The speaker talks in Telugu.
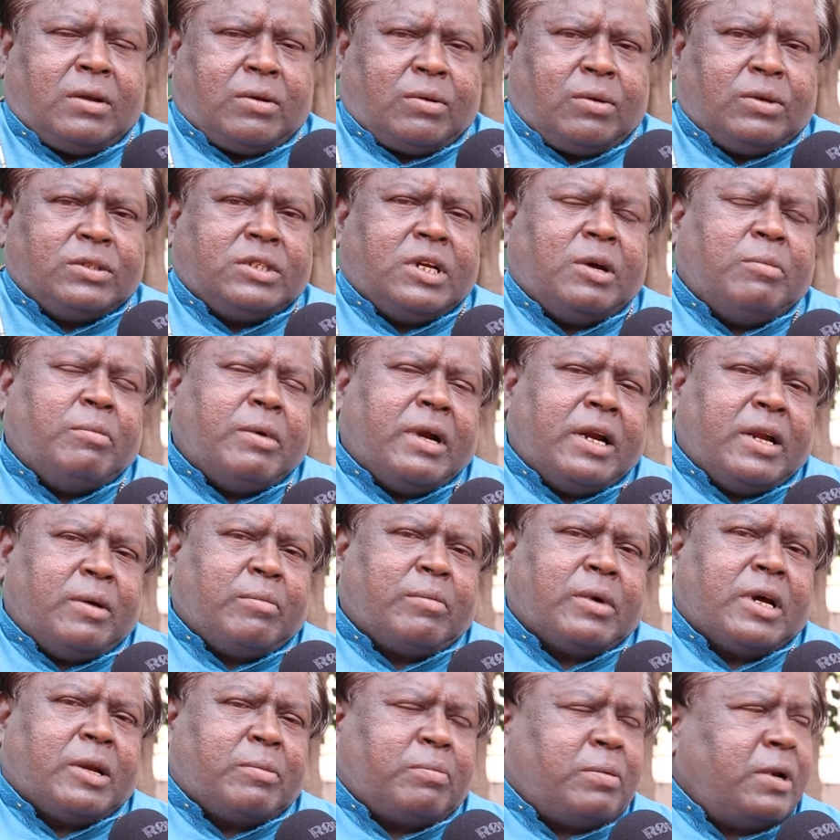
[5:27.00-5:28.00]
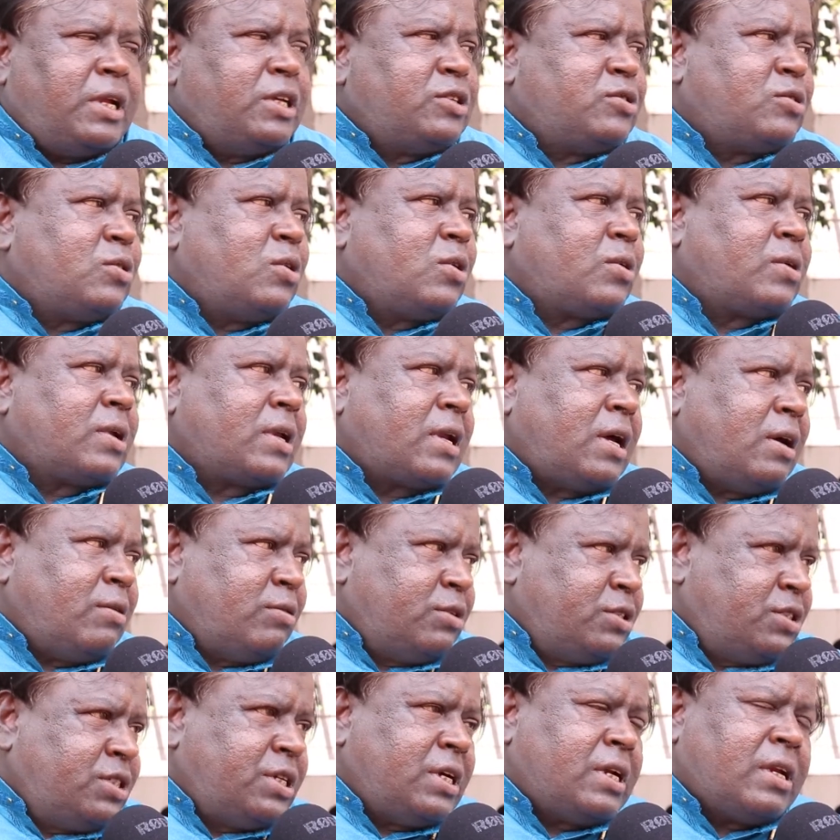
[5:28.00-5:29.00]
రోజా మేడం గారి ప్లేస్లోకి
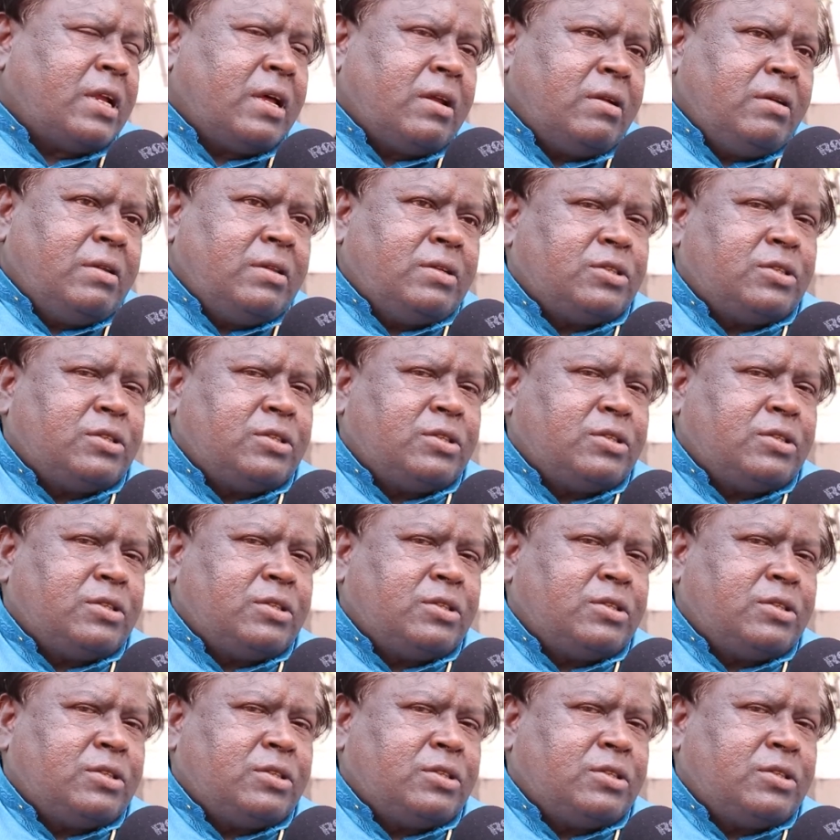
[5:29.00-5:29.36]
రావచ్చు అన్నారు